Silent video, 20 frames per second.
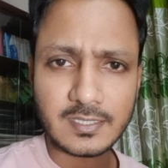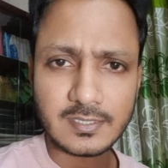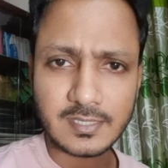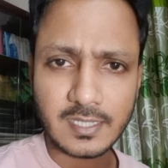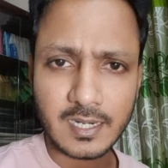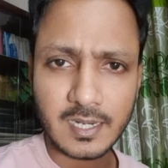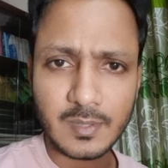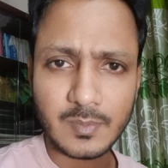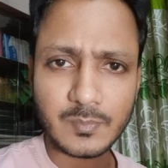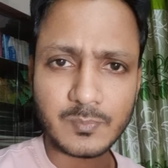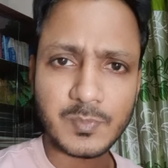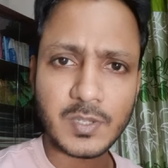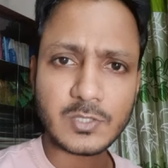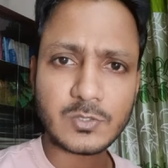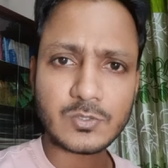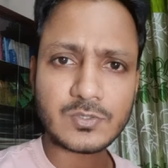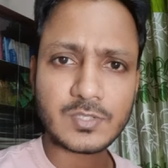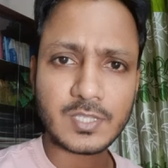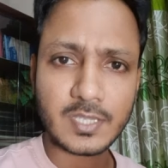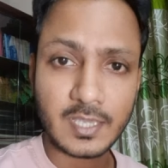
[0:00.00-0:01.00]
যারা
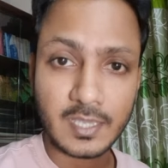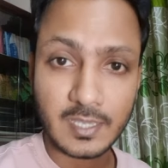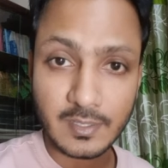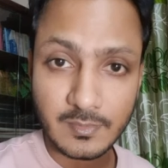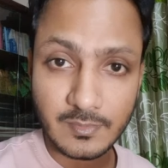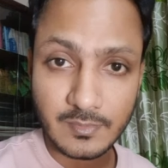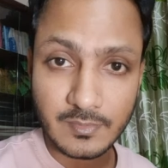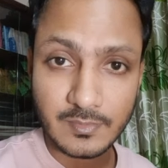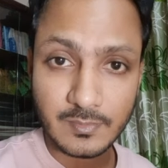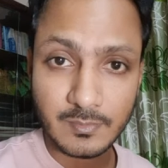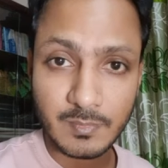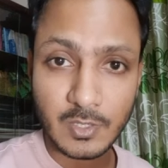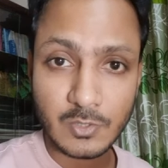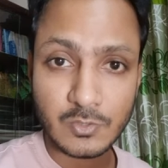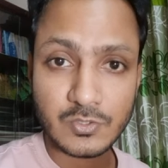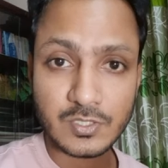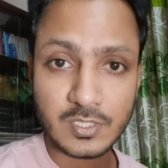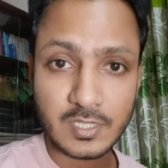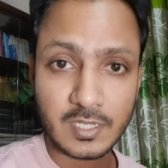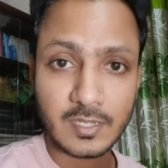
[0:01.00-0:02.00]
ভেতর থেকে
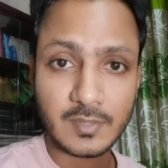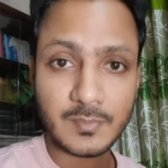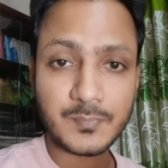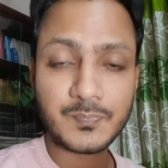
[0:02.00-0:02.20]
মানুষকে